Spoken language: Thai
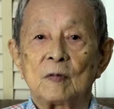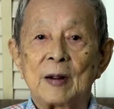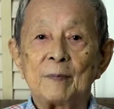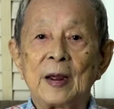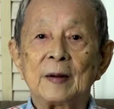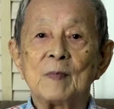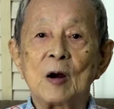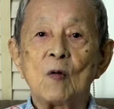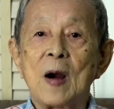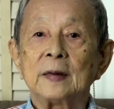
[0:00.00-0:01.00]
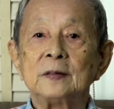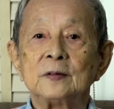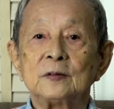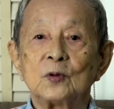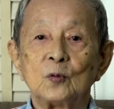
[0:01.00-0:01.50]
ความดันเบาหวาน
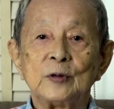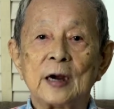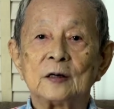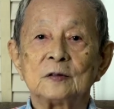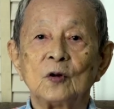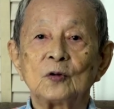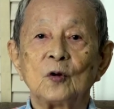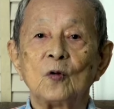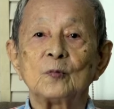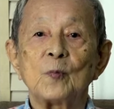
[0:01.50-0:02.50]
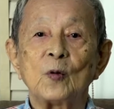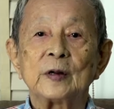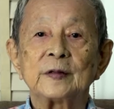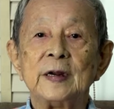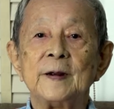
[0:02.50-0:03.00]
ทุกอย่างลดลงปก
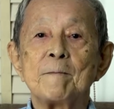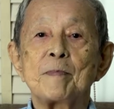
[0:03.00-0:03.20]
ติ